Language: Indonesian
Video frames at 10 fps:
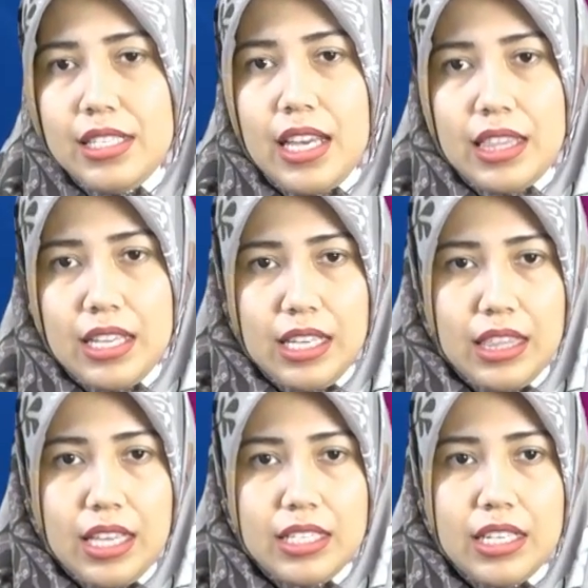kesehatan
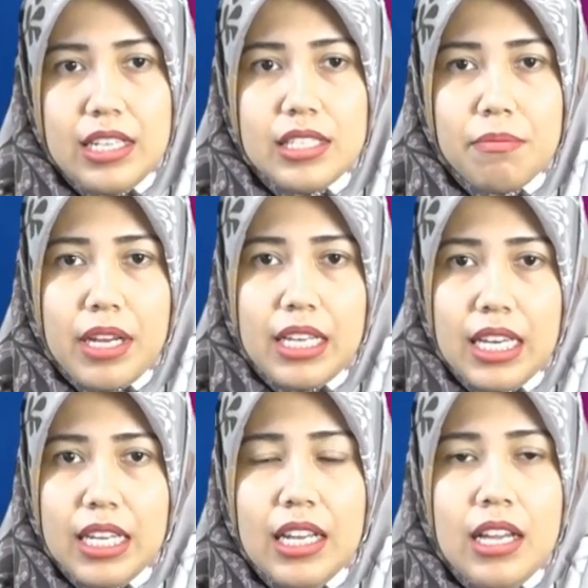kita. Jadi
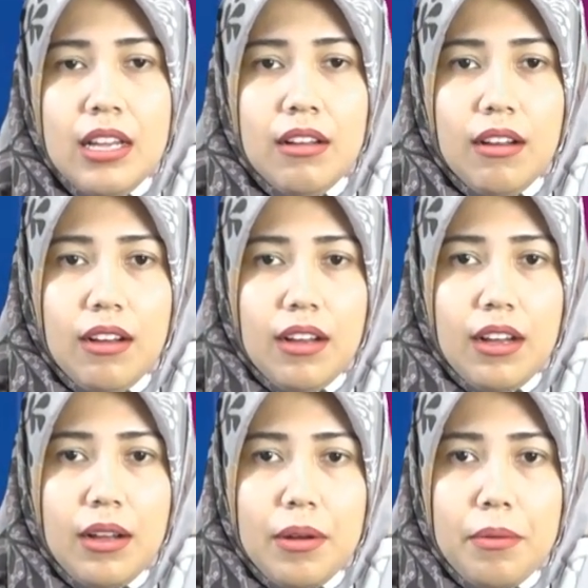semakin e,
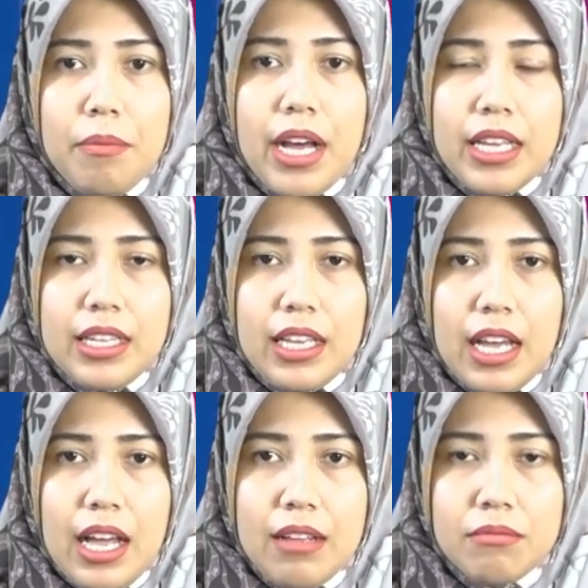
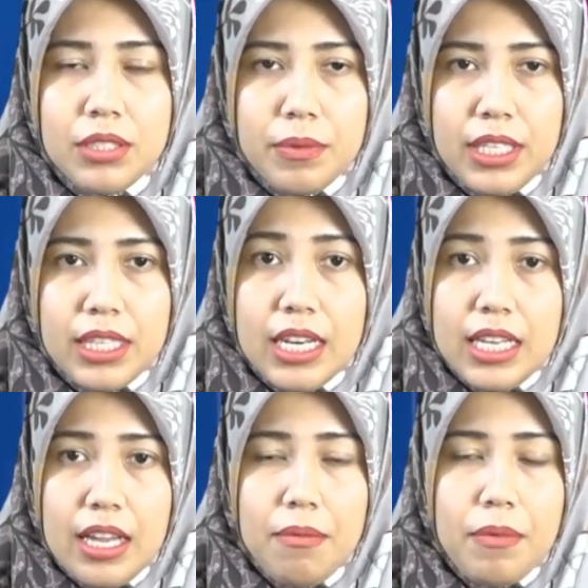baiknya seperti
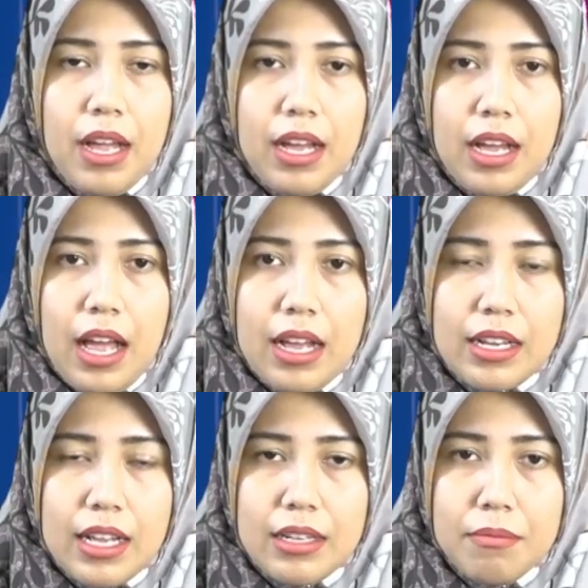tadi ya e,
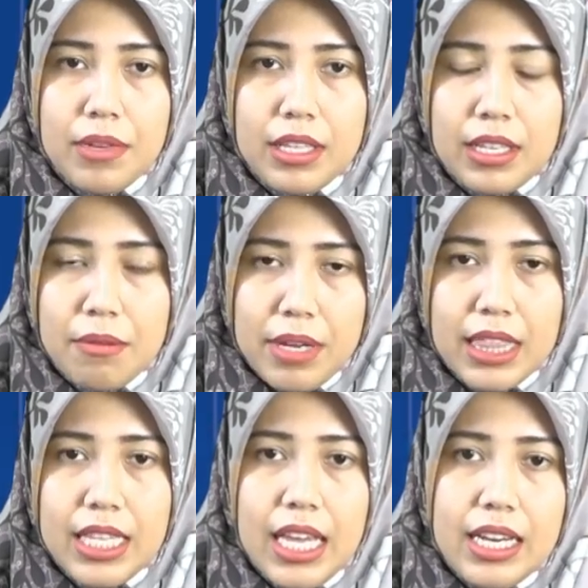angka
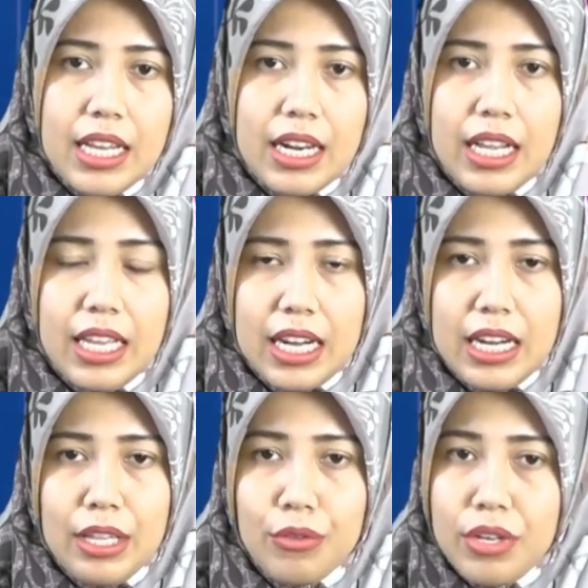kematian dan
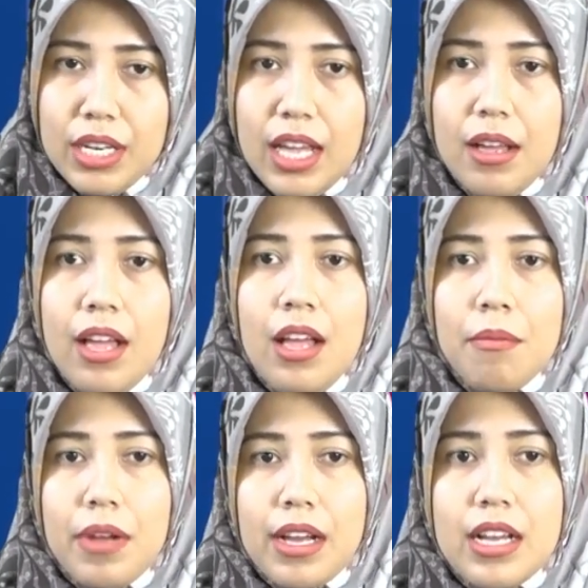kelahiran itu rendah,
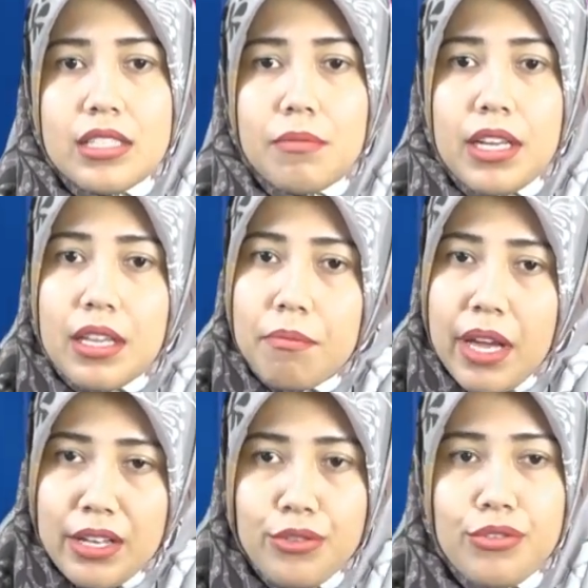maka semakin
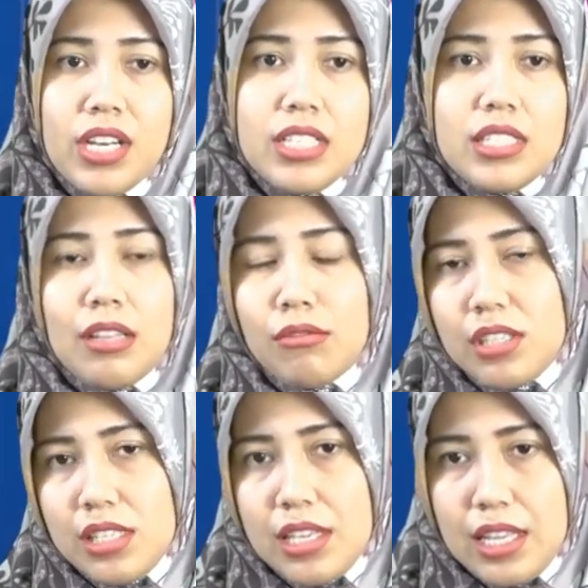baik juga
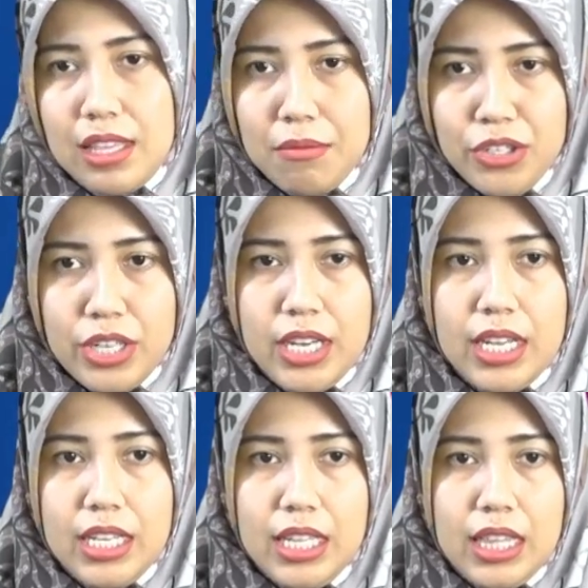status kesehatan
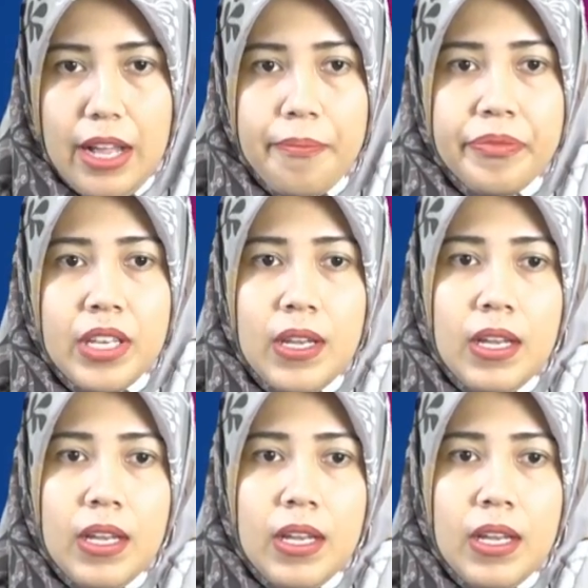masyarakat kita.